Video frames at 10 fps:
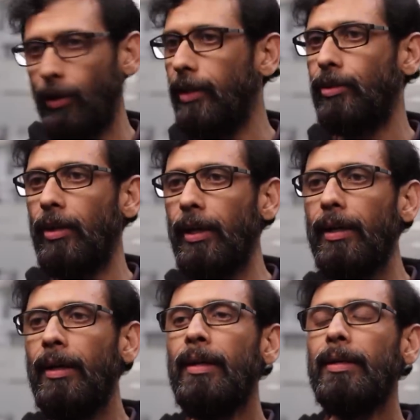তাও হয়তো
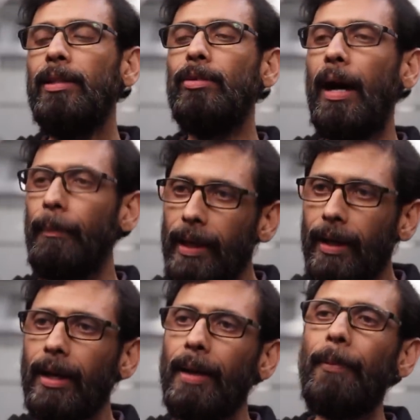নয় কিন্তু আমি
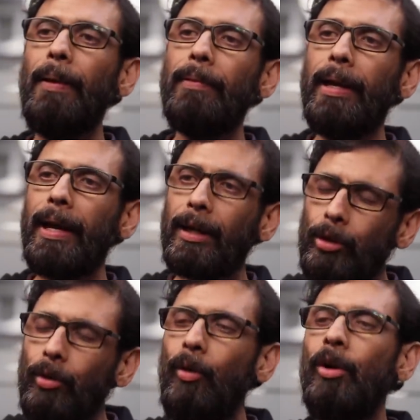এখানে প্রেমকে
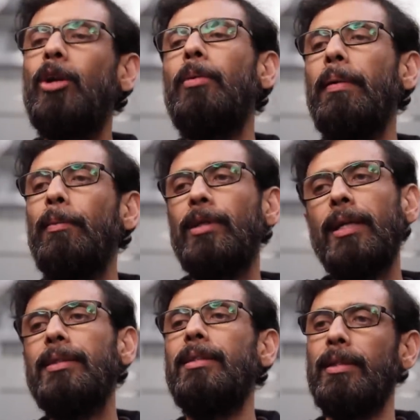একটু অন্যভাবে বোঝার